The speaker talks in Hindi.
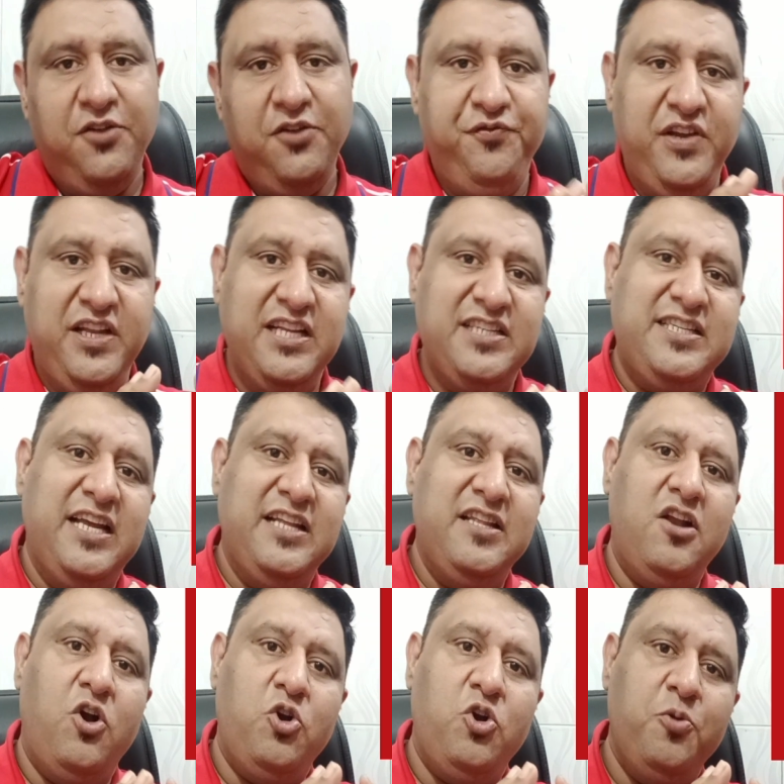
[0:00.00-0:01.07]
तो वीनस के
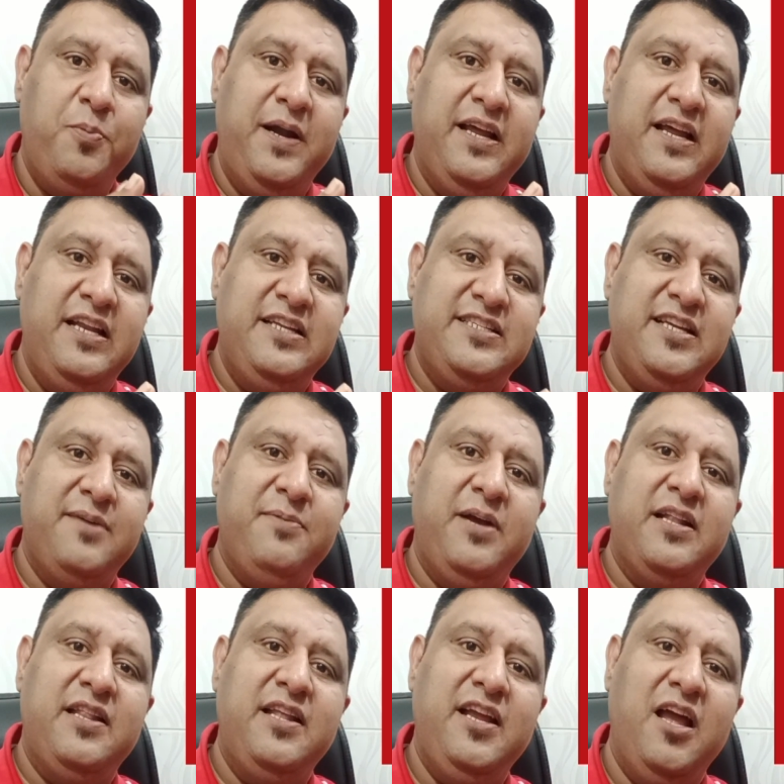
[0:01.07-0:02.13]
अंदर ऑटोमेटिकली जिसे हम
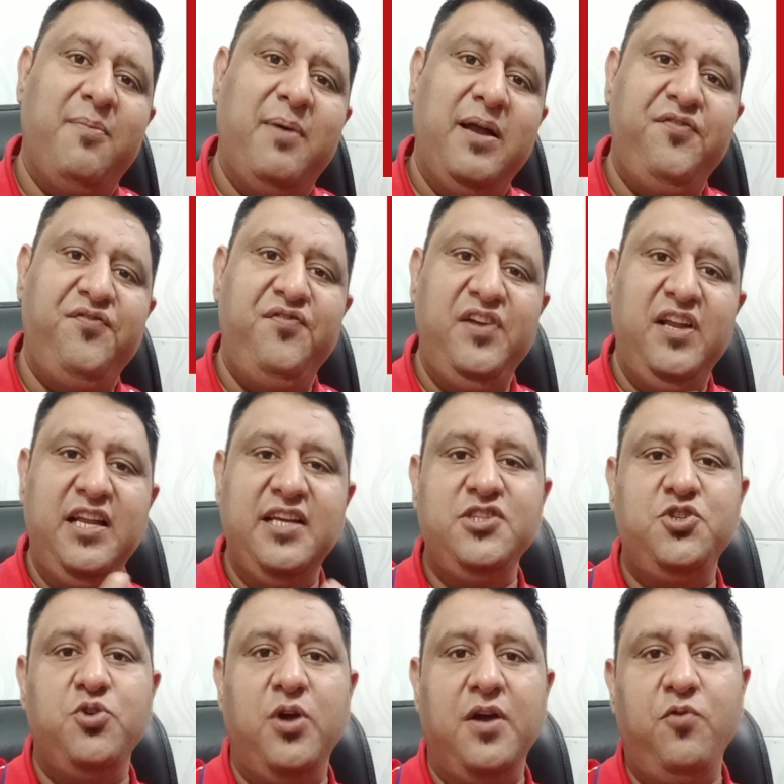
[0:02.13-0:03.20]
कहते हैं कि हमारी
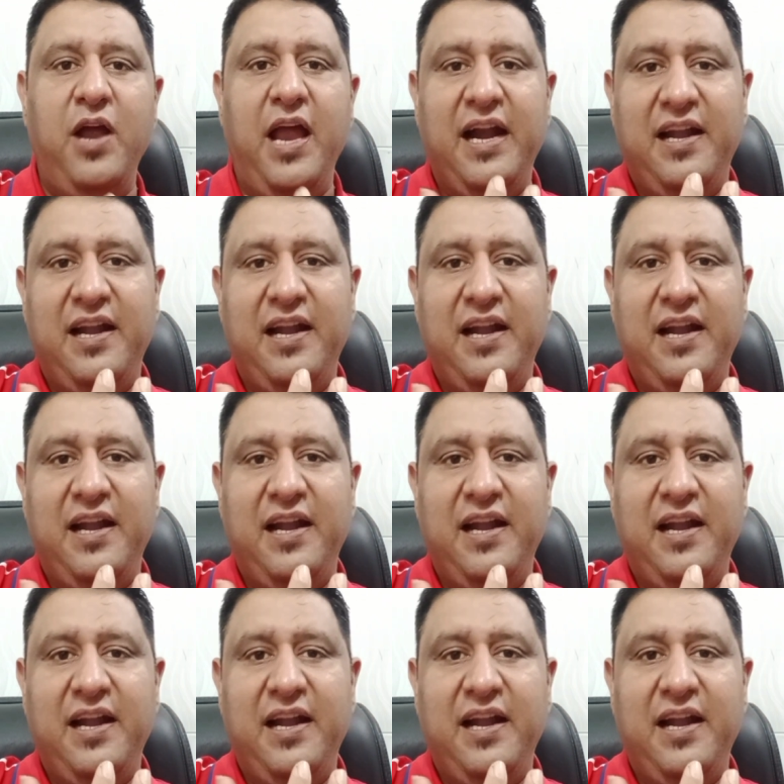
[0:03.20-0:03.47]
फीलिंग्स जो है वो